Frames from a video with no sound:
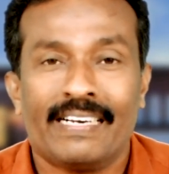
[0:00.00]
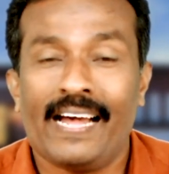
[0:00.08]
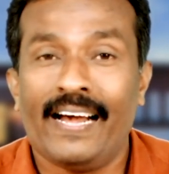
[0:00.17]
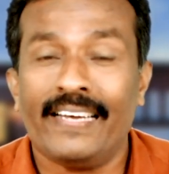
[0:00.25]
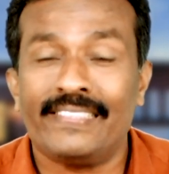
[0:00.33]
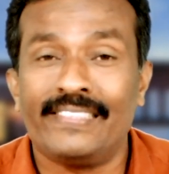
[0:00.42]

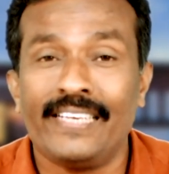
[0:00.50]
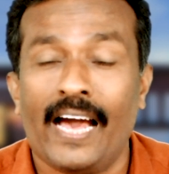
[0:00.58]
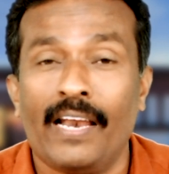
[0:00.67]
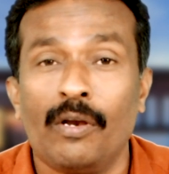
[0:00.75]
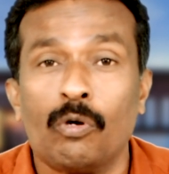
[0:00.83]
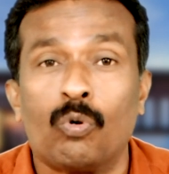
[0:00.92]

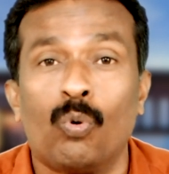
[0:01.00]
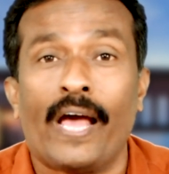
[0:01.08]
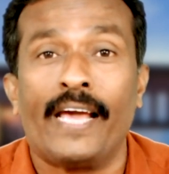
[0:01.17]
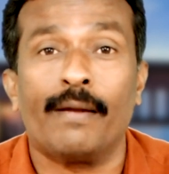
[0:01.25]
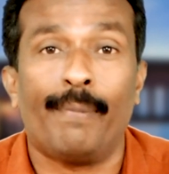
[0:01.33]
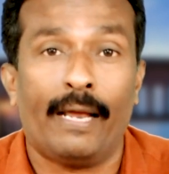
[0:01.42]
రహస్యాలను కూడా
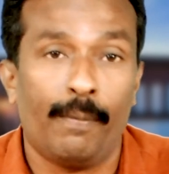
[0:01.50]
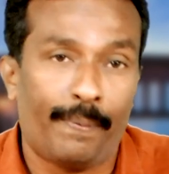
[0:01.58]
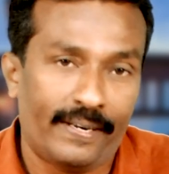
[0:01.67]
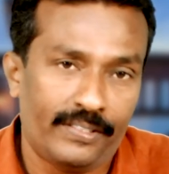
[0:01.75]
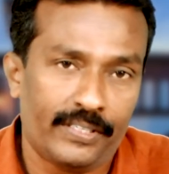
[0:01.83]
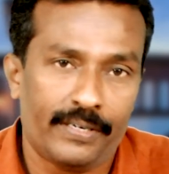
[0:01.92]
ఆయన
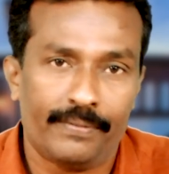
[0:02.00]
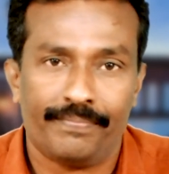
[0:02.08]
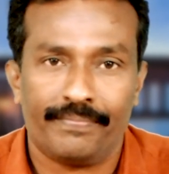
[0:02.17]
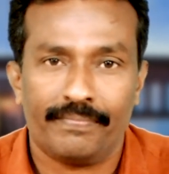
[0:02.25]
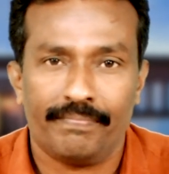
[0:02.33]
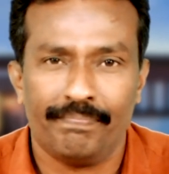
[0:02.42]
బయలుపరిచాడు
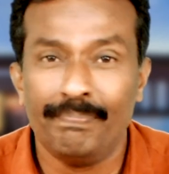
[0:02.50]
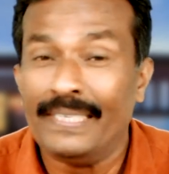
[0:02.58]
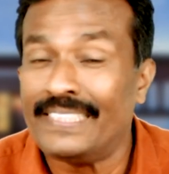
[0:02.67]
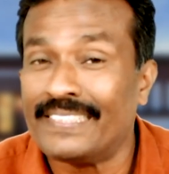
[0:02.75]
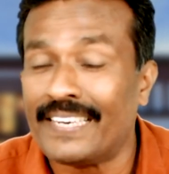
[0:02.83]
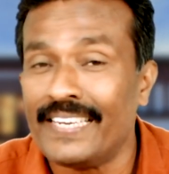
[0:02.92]

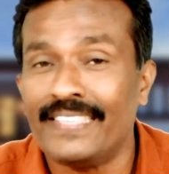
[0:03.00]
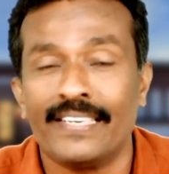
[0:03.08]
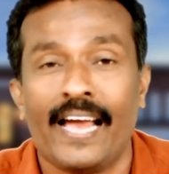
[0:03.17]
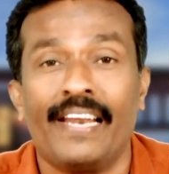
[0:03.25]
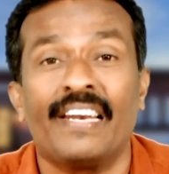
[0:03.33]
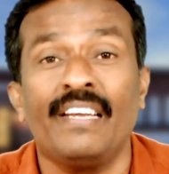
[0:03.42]

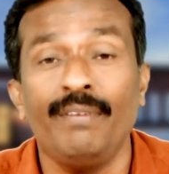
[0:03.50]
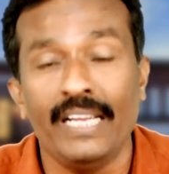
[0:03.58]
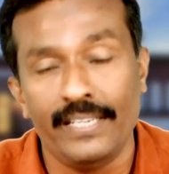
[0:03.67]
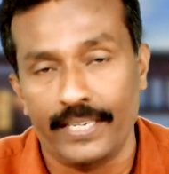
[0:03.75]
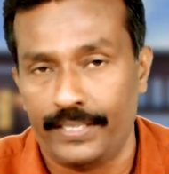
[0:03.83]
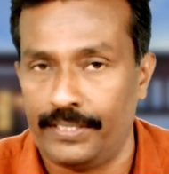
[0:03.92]
మిస్టరీస్ని ఆయన
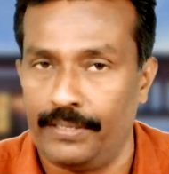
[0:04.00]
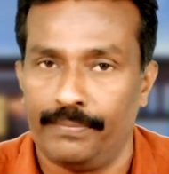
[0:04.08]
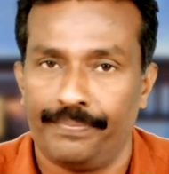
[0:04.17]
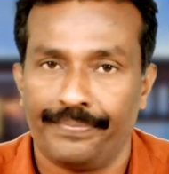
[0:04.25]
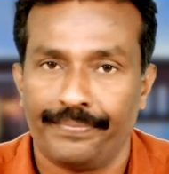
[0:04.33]
రివీల్ చేశాడు